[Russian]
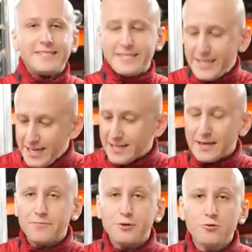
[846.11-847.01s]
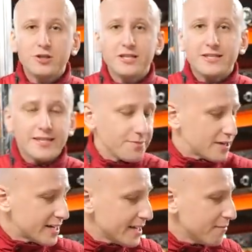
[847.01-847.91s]
Сильно бьющая цепь
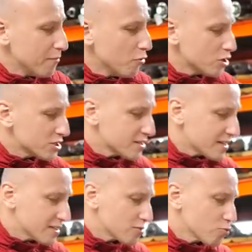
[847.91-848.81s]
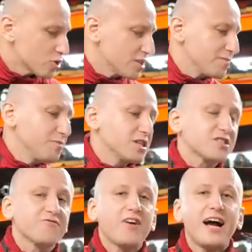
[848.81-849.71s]
ГРМ может разрушить
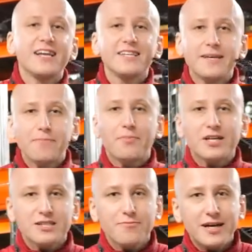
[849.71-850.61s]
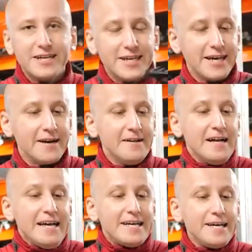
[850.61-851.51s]
межвальные башмаки
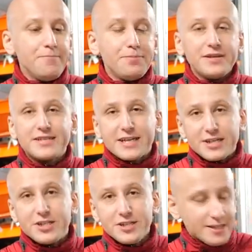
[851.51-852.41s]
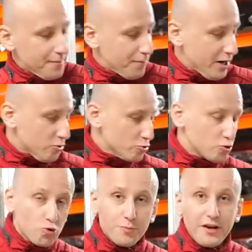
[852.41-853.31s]
и перескочить на пару
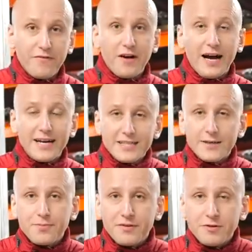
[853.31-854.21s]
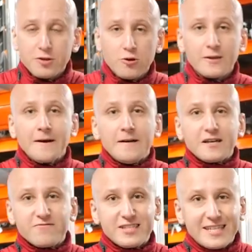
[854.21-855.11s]
зубьев, а это приведет к
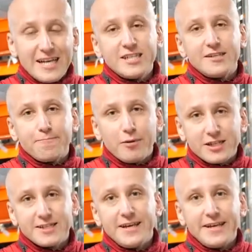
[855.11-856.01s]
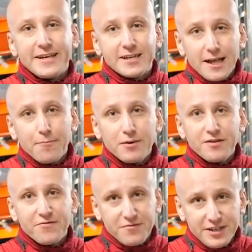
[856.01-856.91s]
встречи поршней и
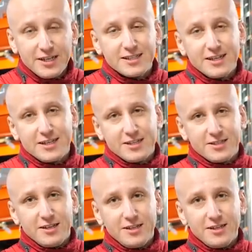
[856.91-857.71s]
клапанов в нескольких